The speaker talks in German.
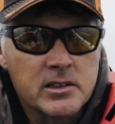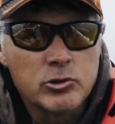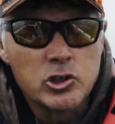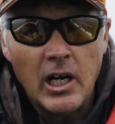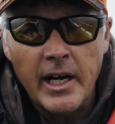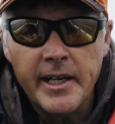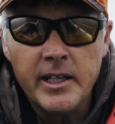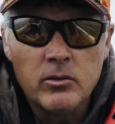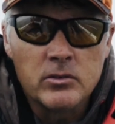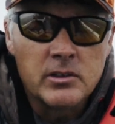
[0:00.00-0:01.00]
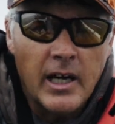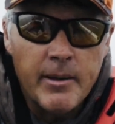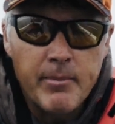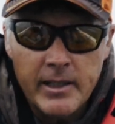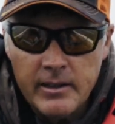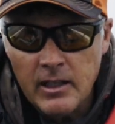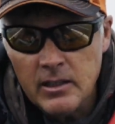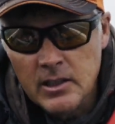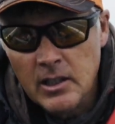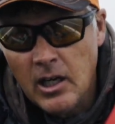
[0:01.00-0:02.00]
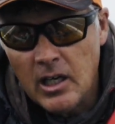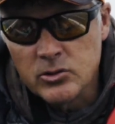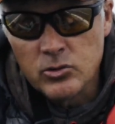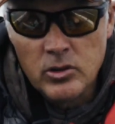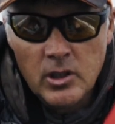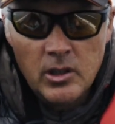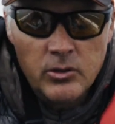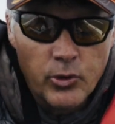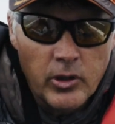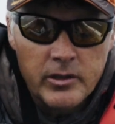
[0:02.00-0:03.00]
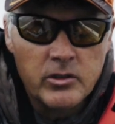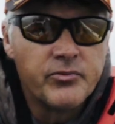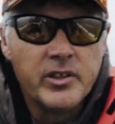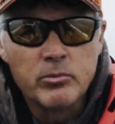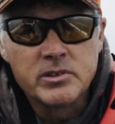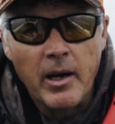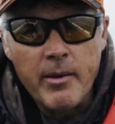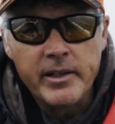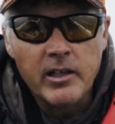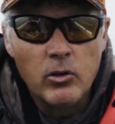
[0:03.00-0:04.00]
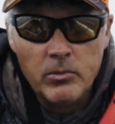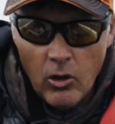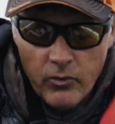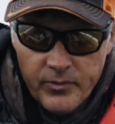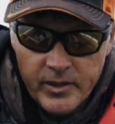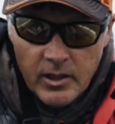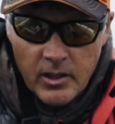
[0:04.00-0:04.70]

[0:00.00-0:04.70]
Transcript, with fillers: zwischen 1 und 3 Meter. Also Köder, die viel um 2 Meter rumlaufen.